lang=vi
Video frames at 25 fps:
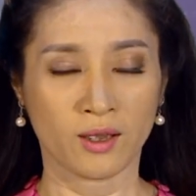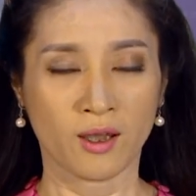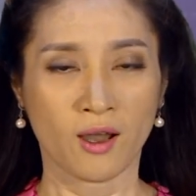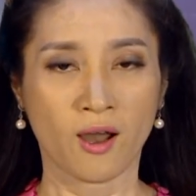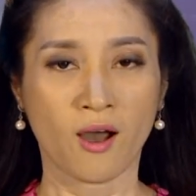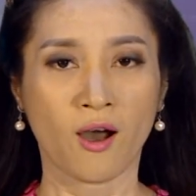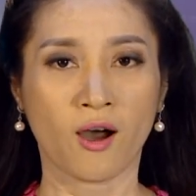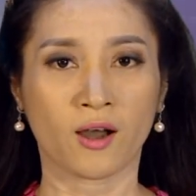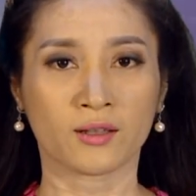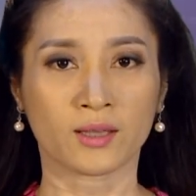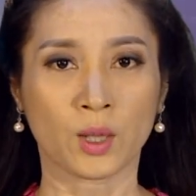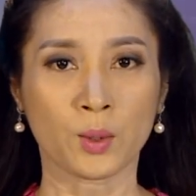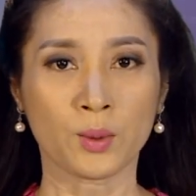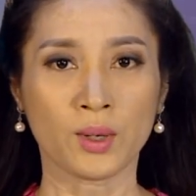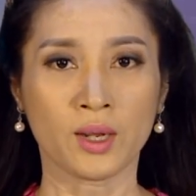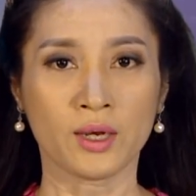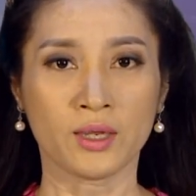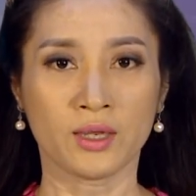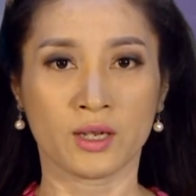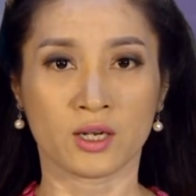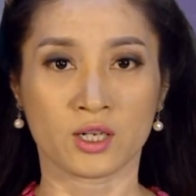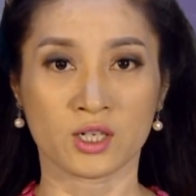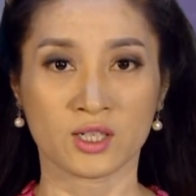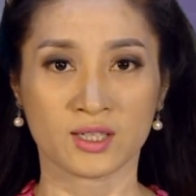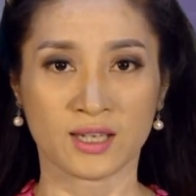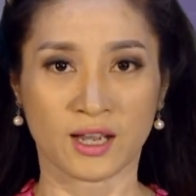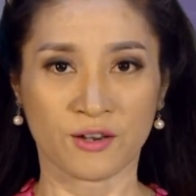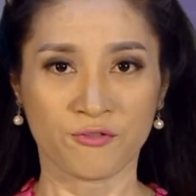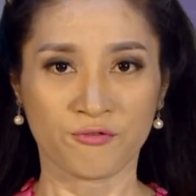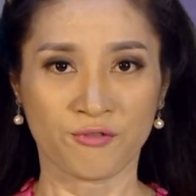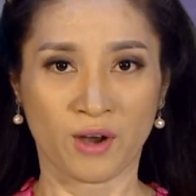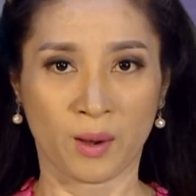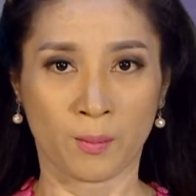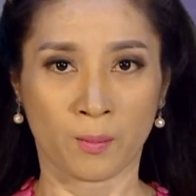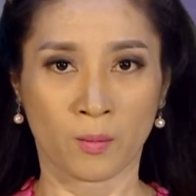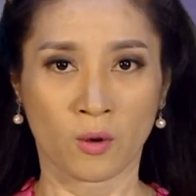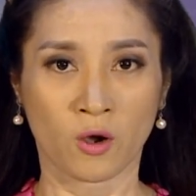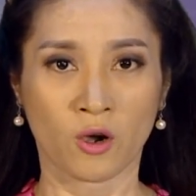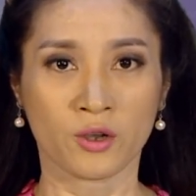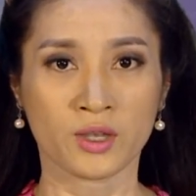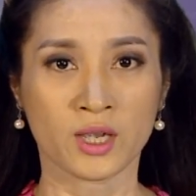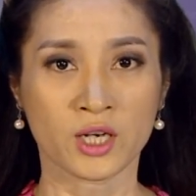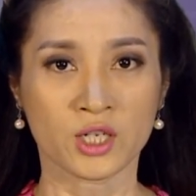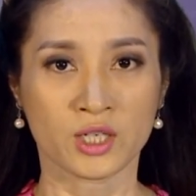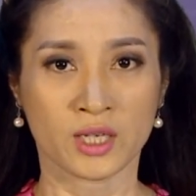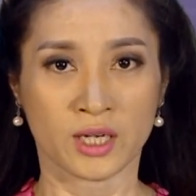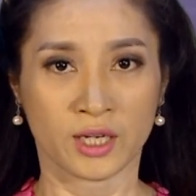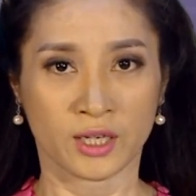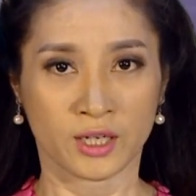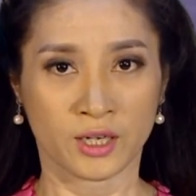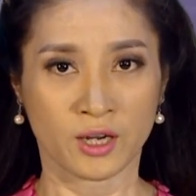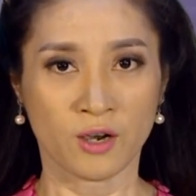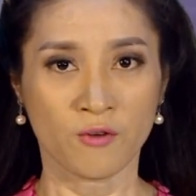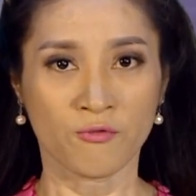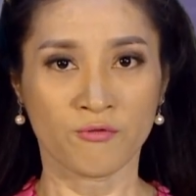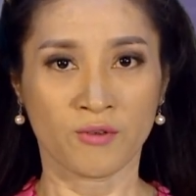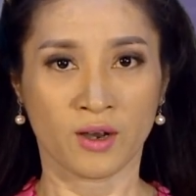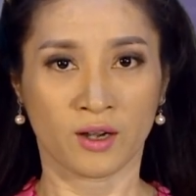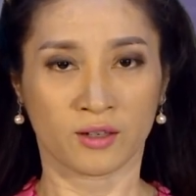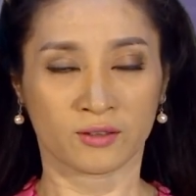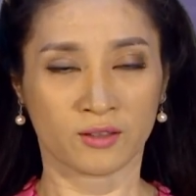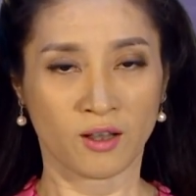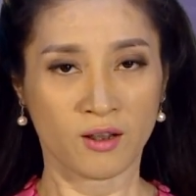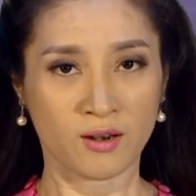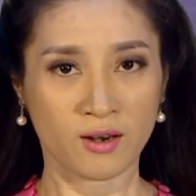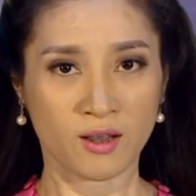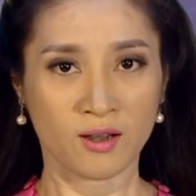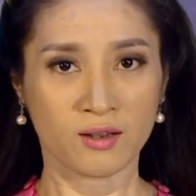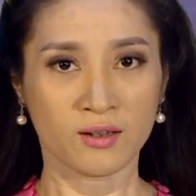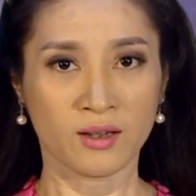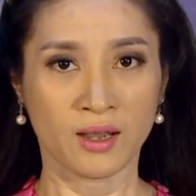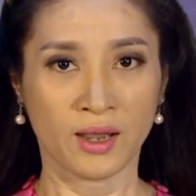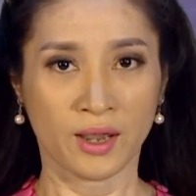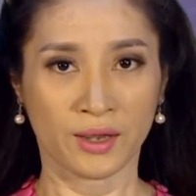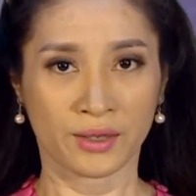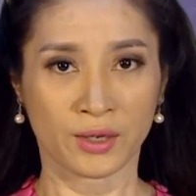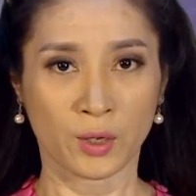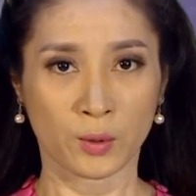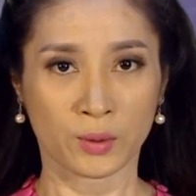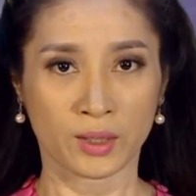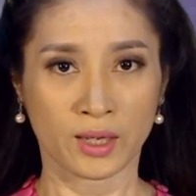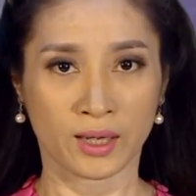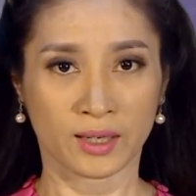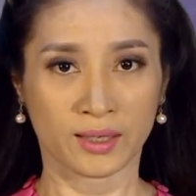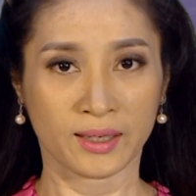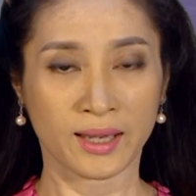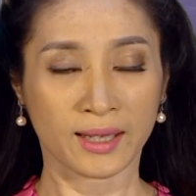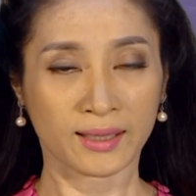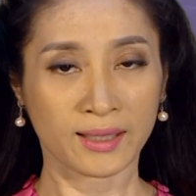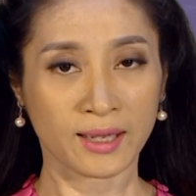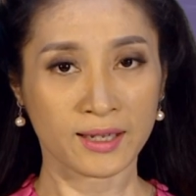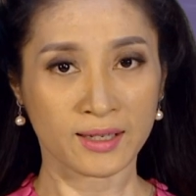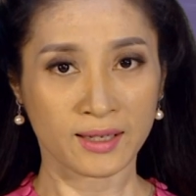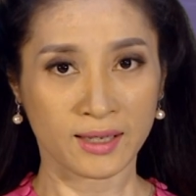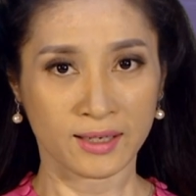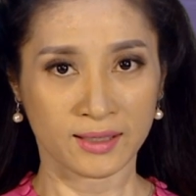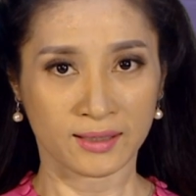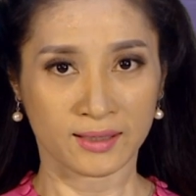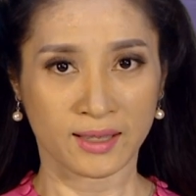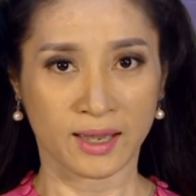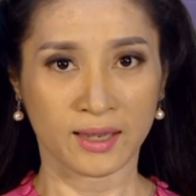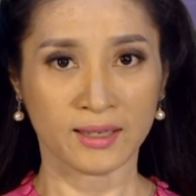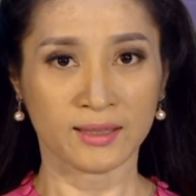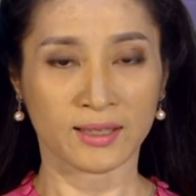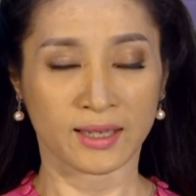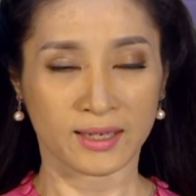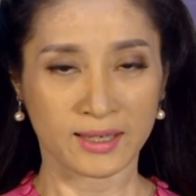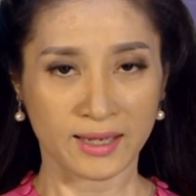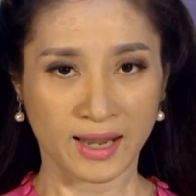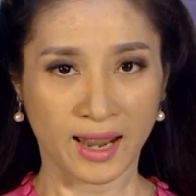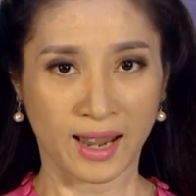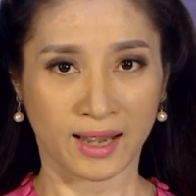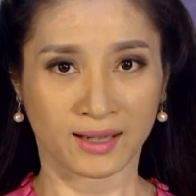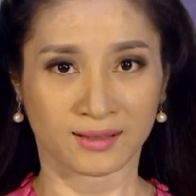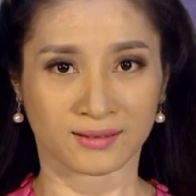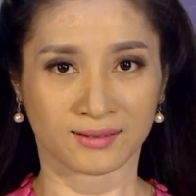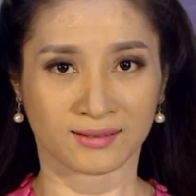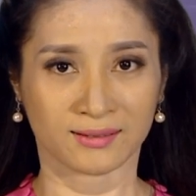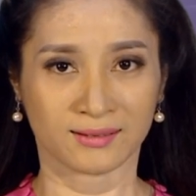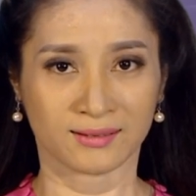Họ tạo nên những sản phẩm có giá trị góp phần to lớn vào việc gia tăng kinh tế tỉnh nhà.